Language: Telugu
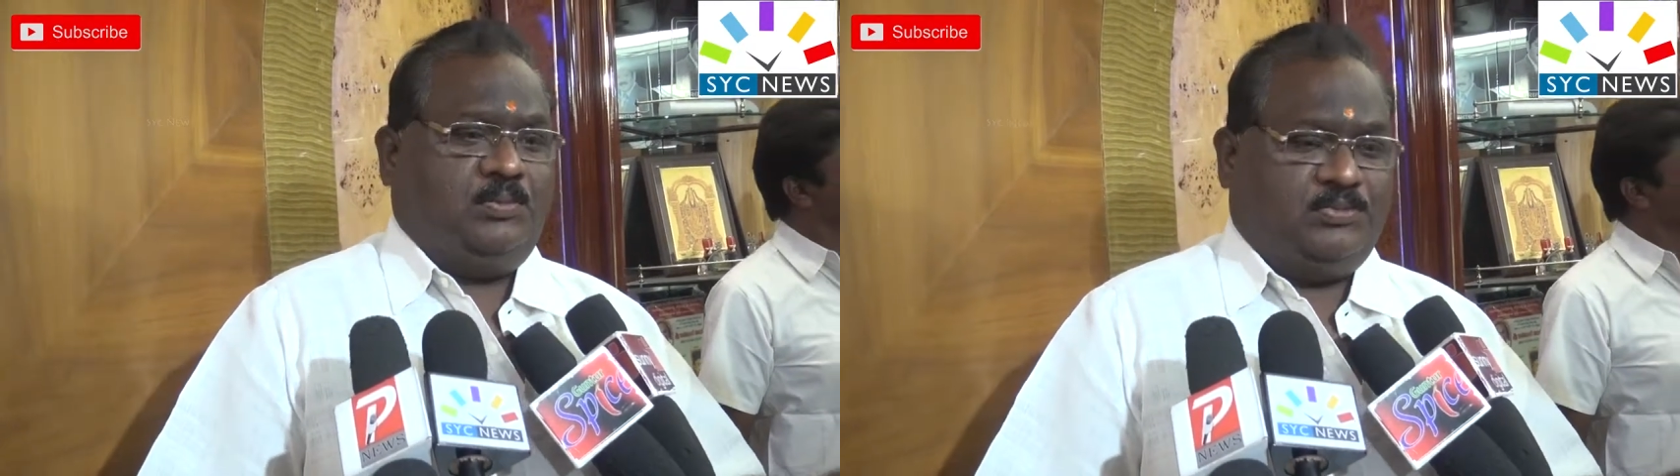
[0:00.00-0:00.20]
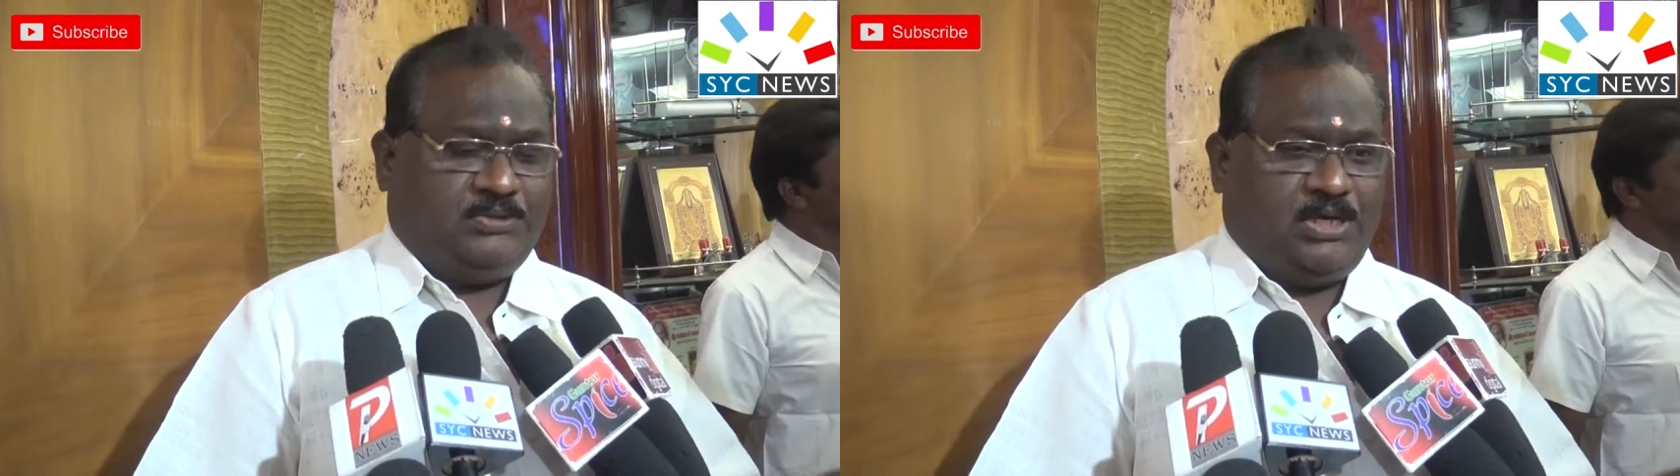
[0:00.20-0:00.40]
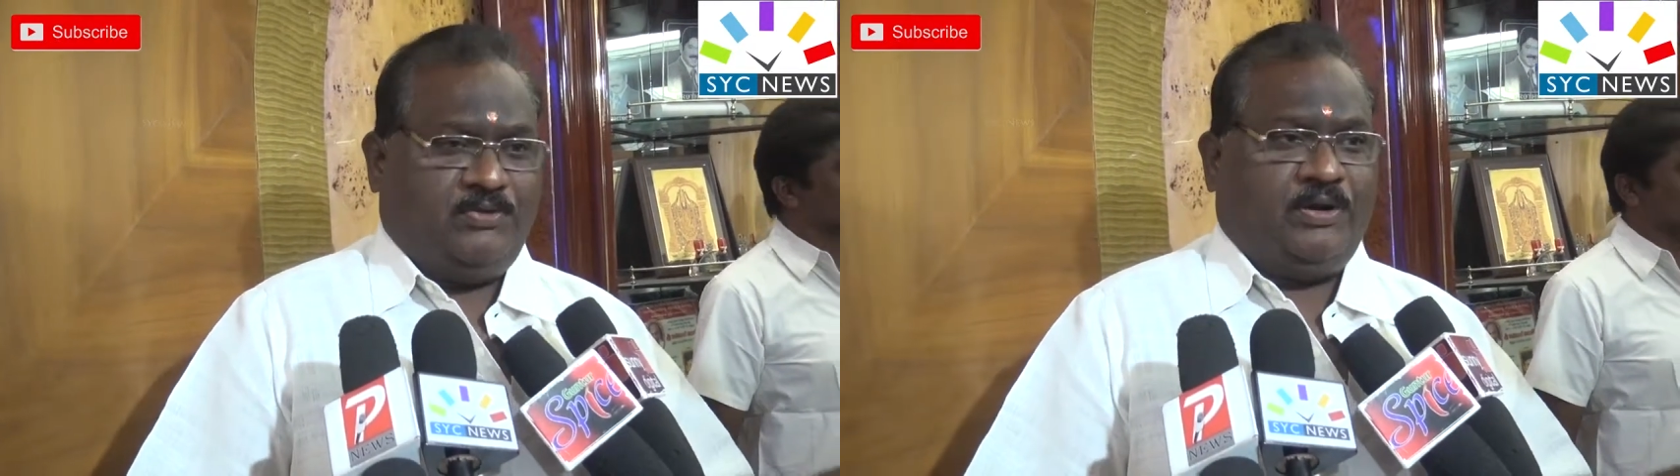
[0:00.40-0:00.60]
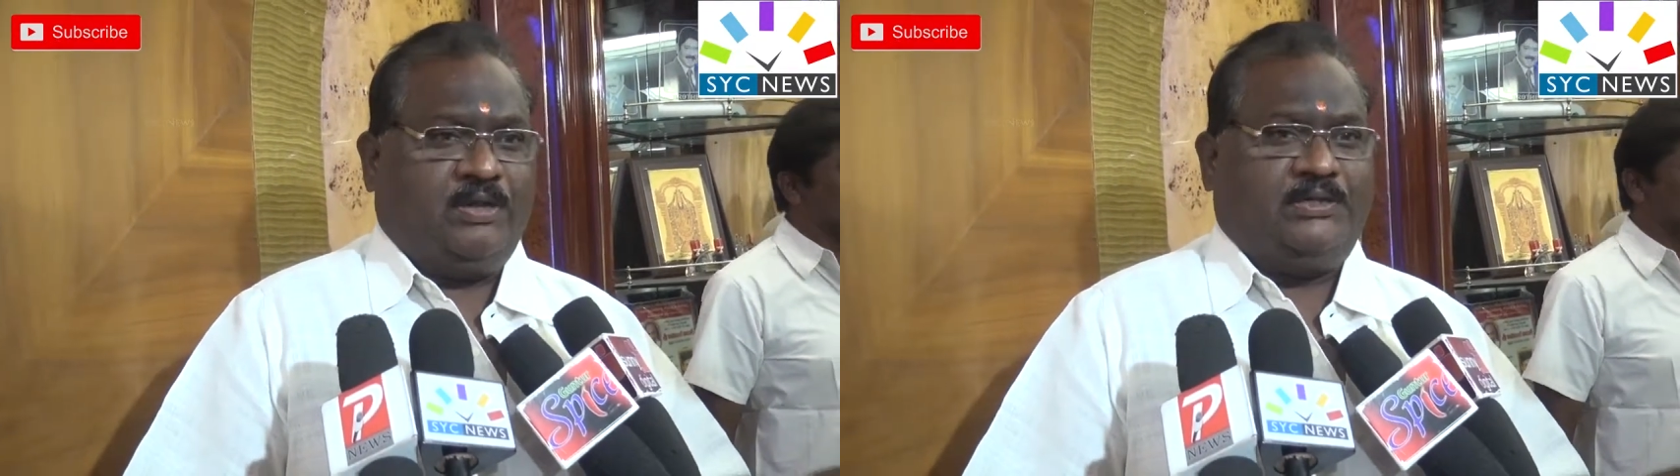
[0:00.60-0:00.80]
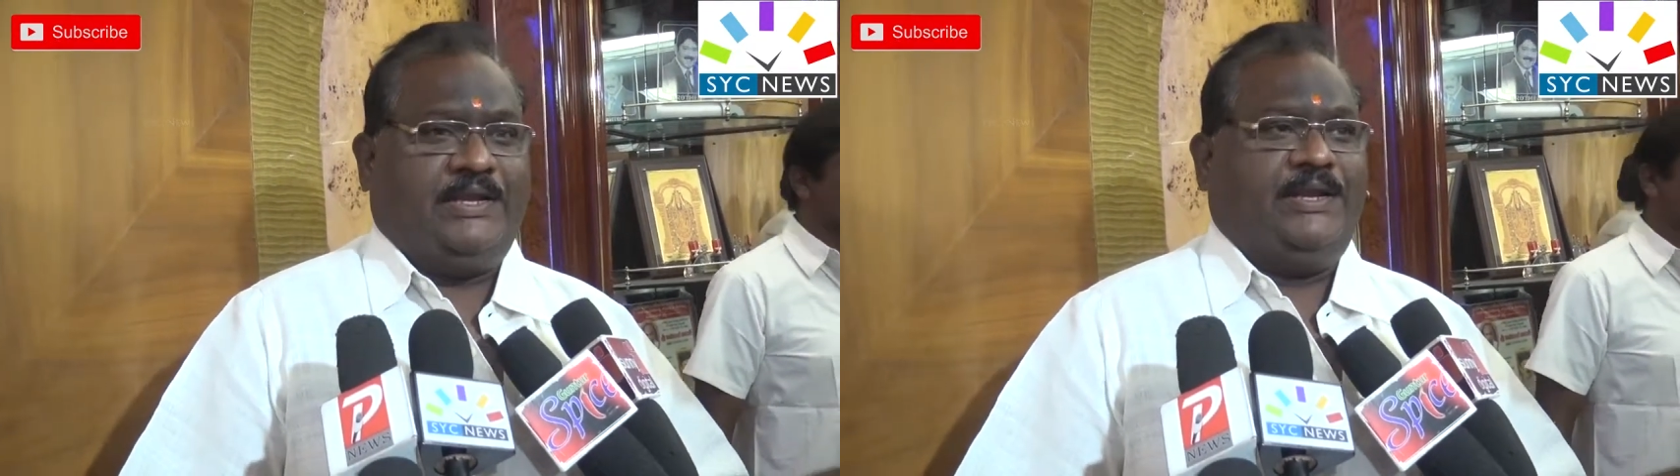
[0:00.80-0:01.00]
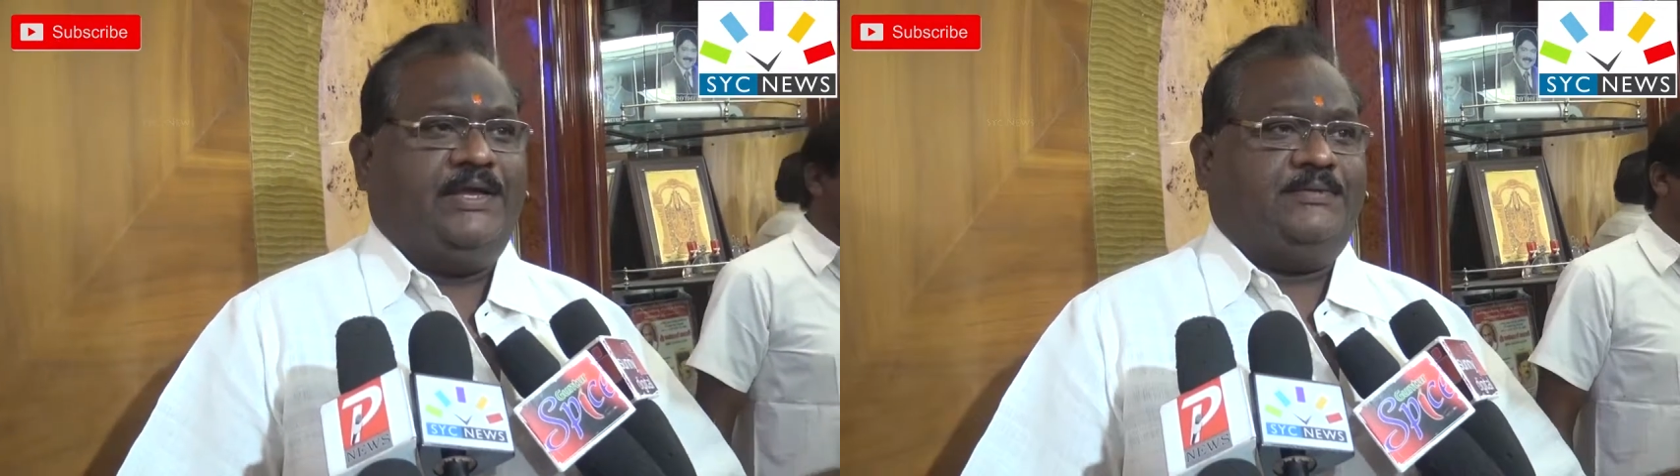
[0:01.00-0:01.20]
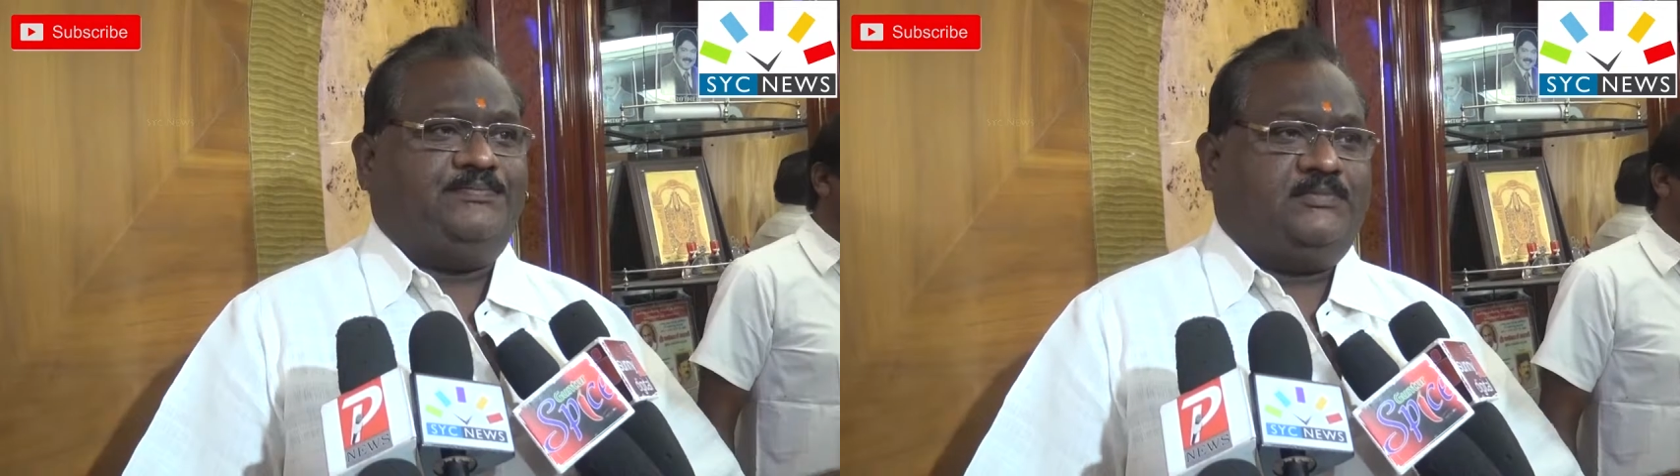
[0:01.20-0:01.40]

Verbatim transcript: పుట్టిన వేడుకలు జరిగినాయి